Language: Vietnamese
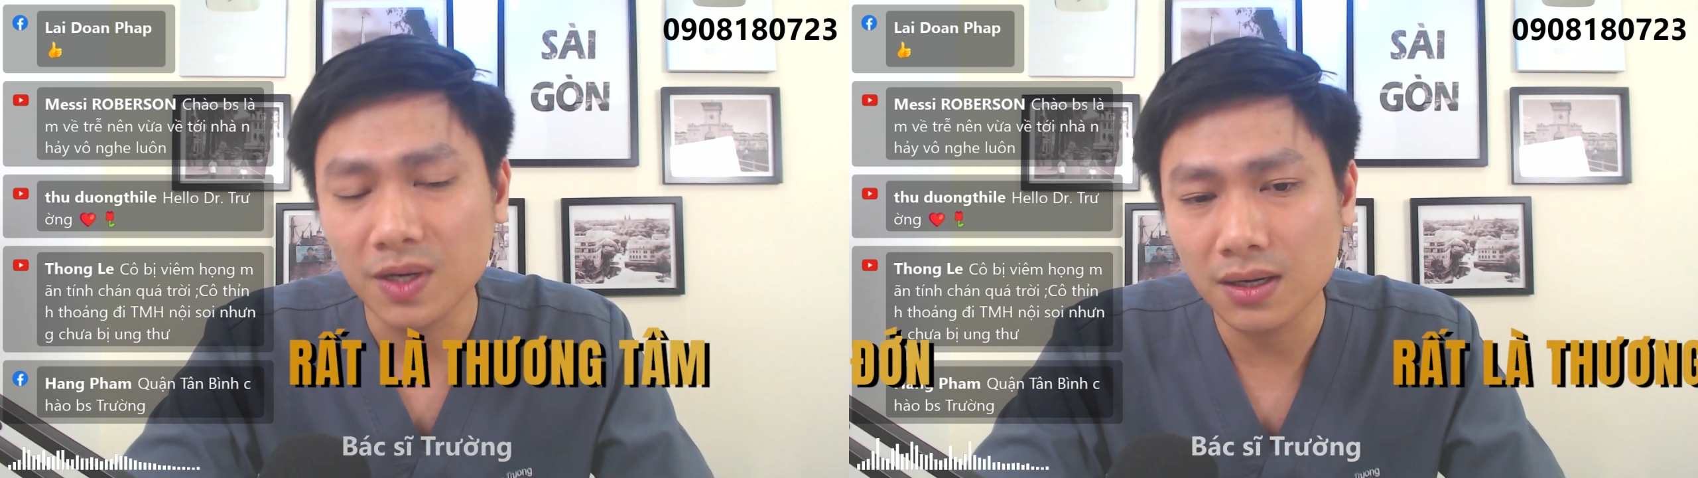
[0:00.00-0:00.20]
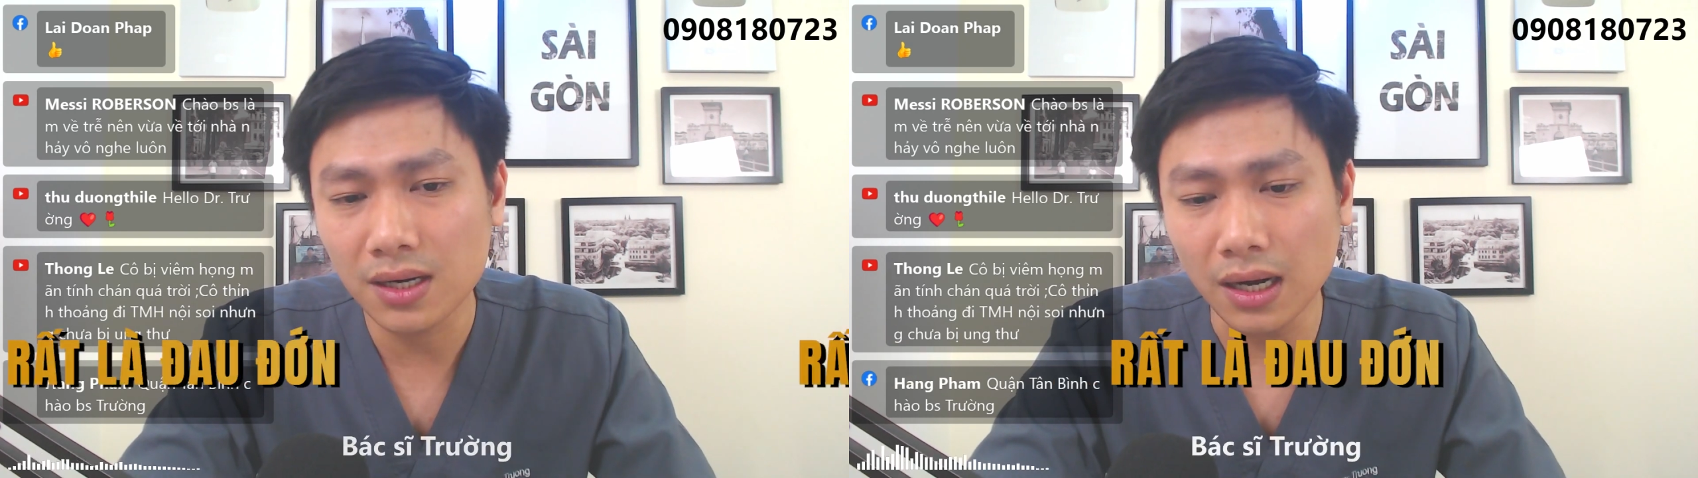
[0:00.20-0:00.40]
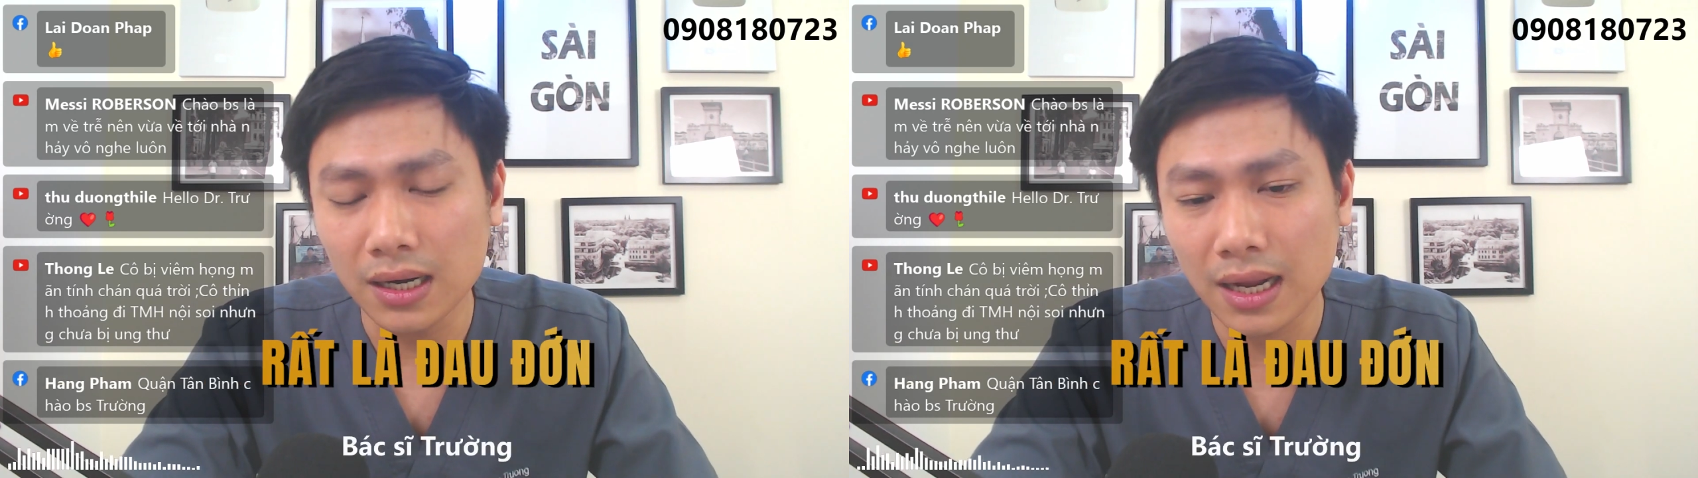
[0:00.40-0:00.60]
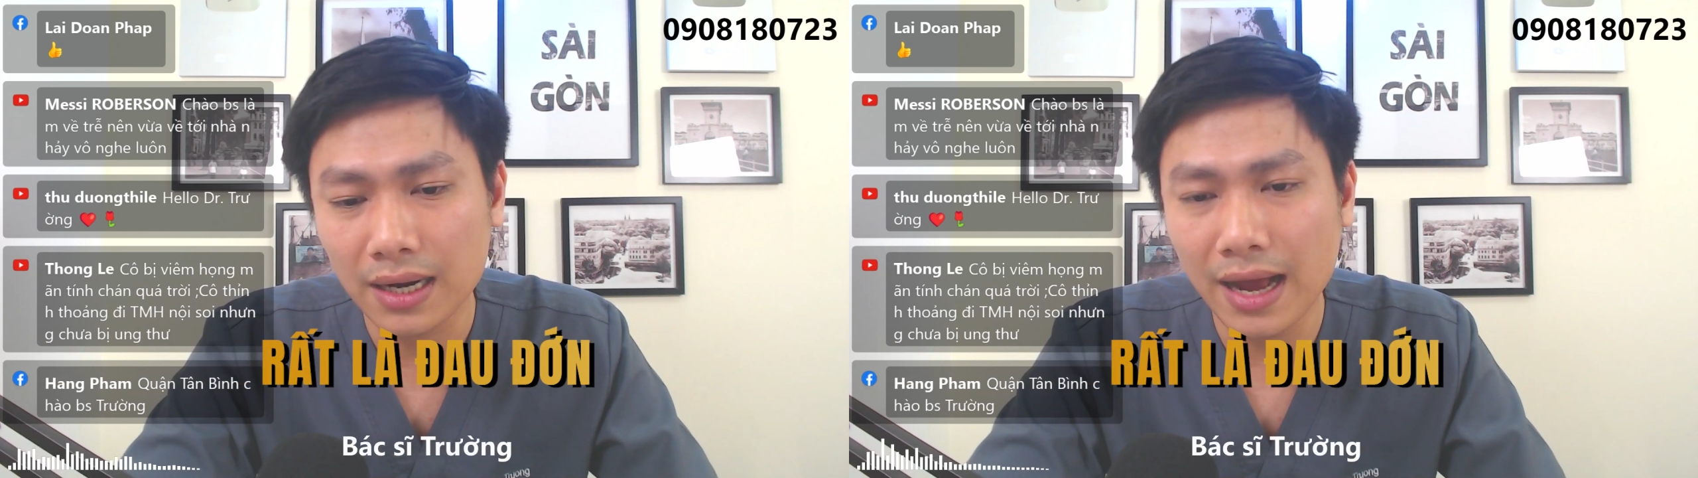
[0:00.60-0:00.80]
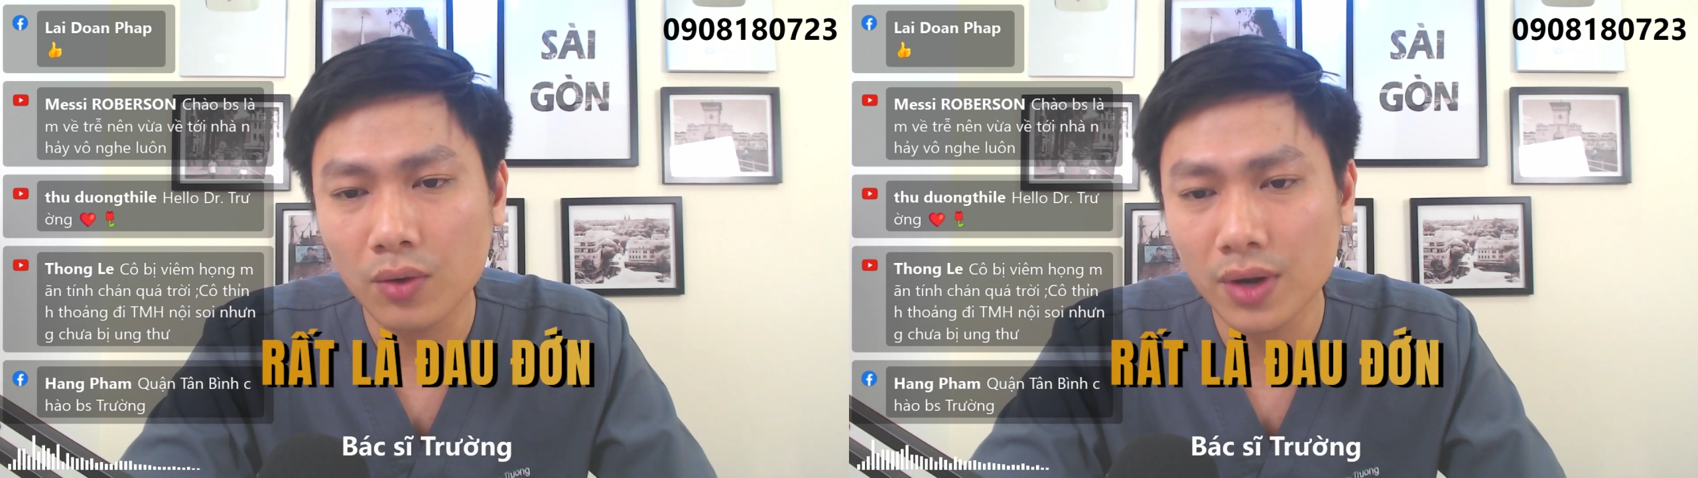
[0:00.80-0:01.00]
nó rất
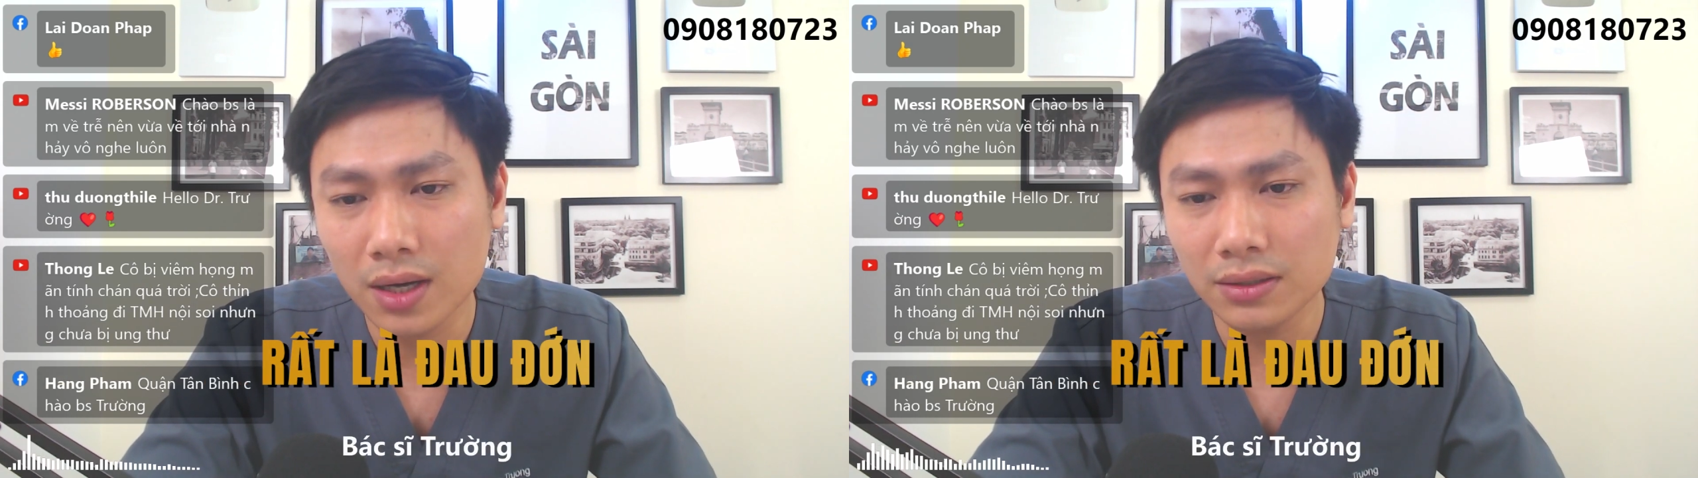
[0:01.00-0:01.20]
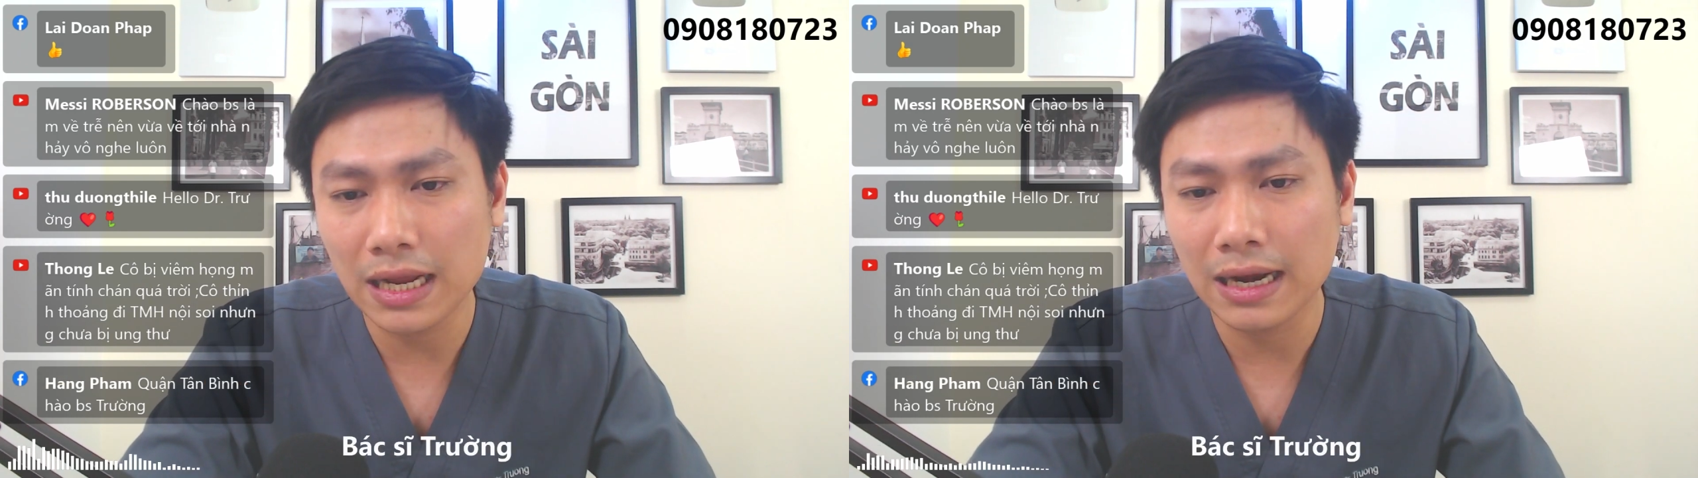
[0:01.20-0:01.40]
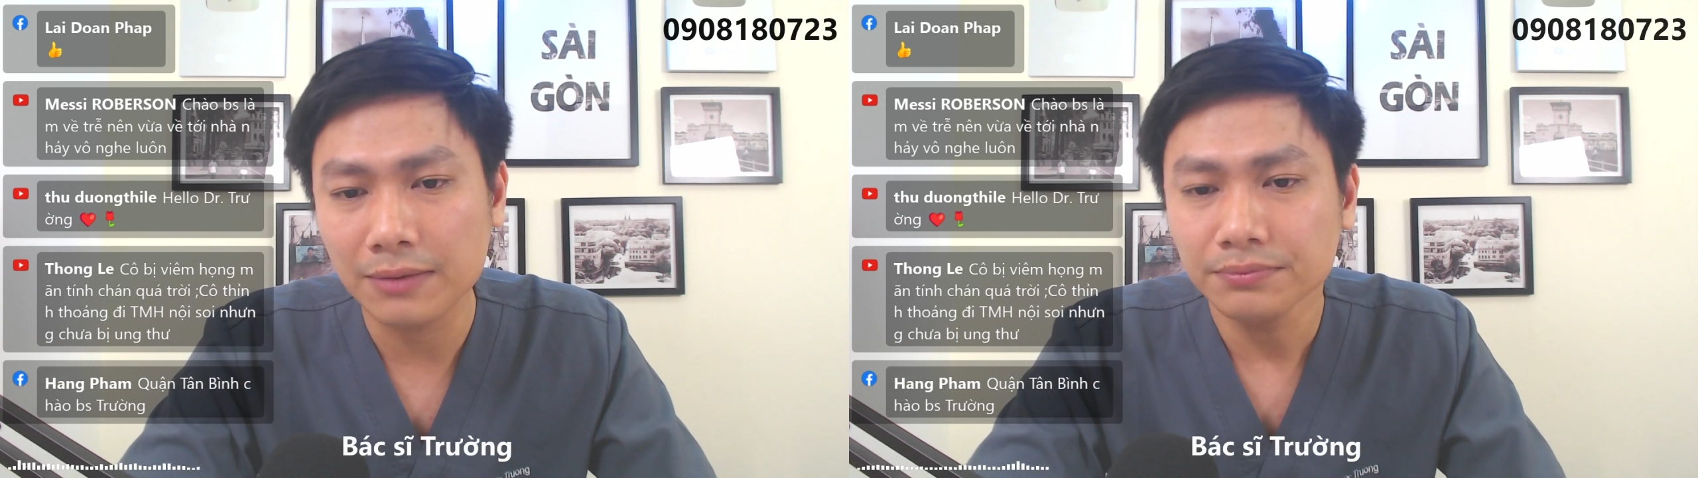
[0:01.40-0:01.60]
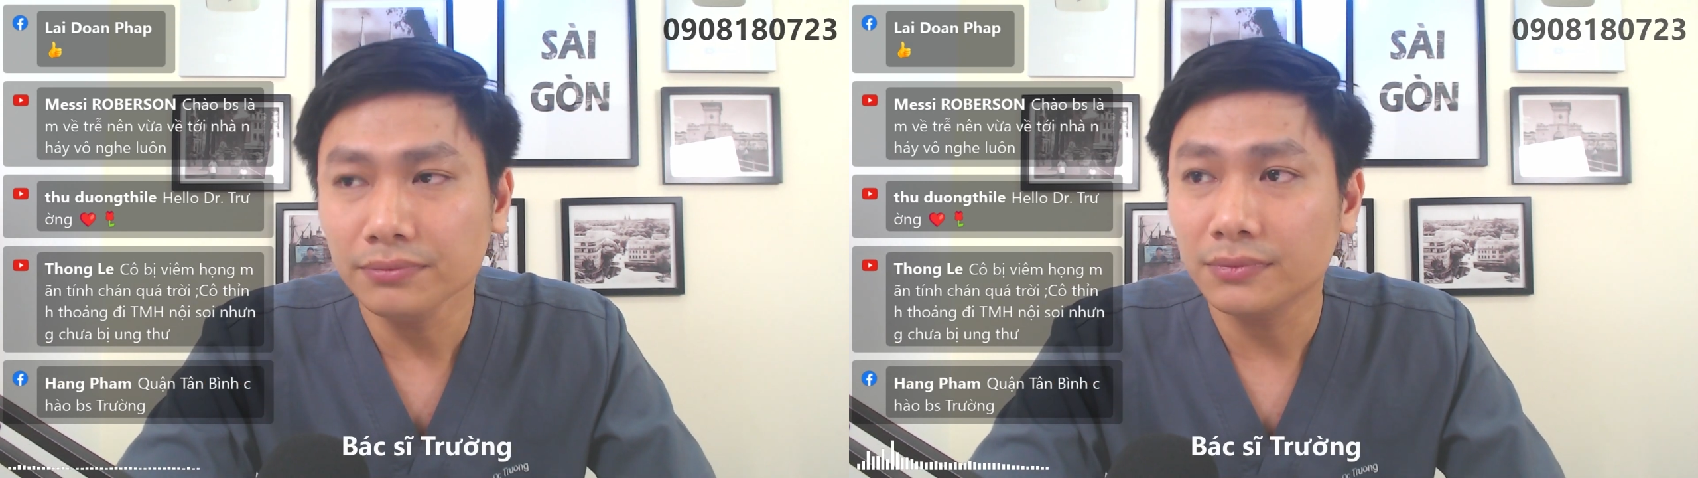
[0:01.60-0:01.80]
là đau đớn nên là